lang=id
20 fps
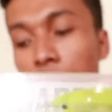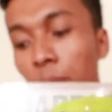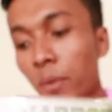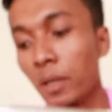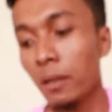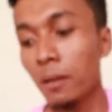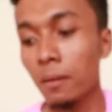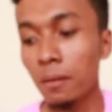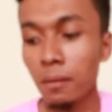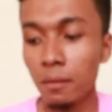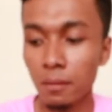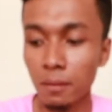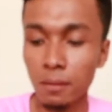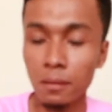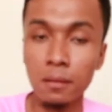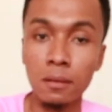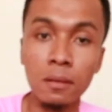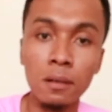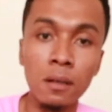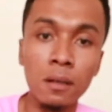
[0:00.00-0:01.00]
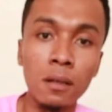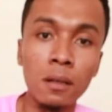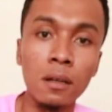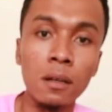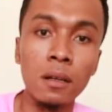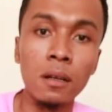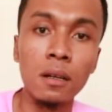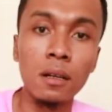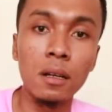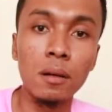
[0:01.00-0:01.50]
Mino
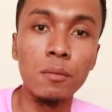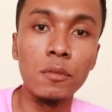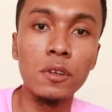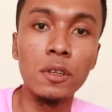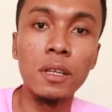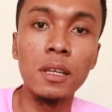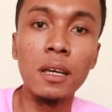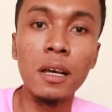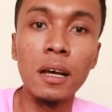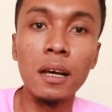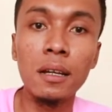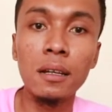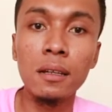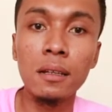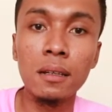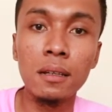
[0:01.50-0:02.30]
kemudian